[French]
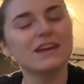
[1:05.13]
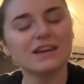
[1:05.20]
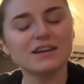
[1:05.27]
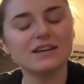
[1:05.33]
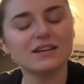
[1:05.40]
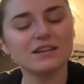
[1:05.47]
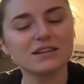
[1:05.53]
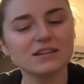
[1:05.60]

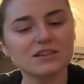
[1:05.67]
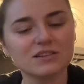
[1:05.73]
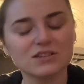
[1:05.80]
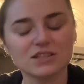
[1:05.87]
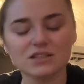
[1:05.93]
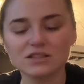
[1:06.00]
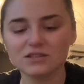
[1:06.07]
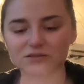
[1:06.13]
euh, que
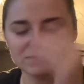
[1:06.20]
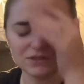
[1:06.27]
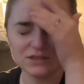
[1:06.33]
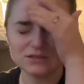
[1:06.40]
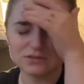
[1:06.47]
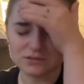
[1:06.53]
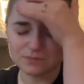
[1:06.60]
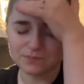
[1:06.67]
j'ai envie
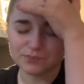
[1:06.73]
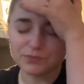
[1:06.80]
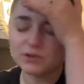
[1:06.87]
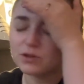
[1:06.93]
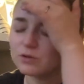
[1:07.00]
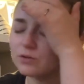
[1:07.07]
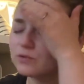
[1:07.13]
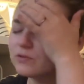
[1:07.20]

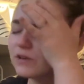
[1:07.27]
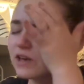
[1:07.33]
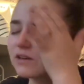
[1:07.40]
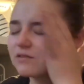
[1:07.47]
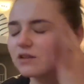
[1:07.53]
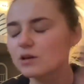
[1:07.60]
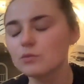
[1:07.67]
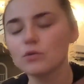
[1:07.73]
de, faire
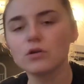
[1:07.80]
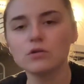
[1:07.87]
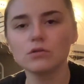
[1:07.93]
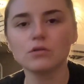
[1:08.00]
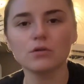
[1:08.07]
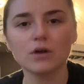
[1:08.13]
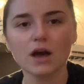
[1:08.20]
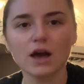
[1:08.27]
vraiment
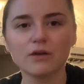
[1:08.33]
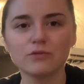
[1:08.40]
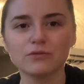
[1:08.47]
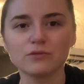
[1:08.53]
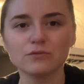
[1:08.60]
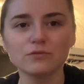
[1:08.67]
euh, à fond.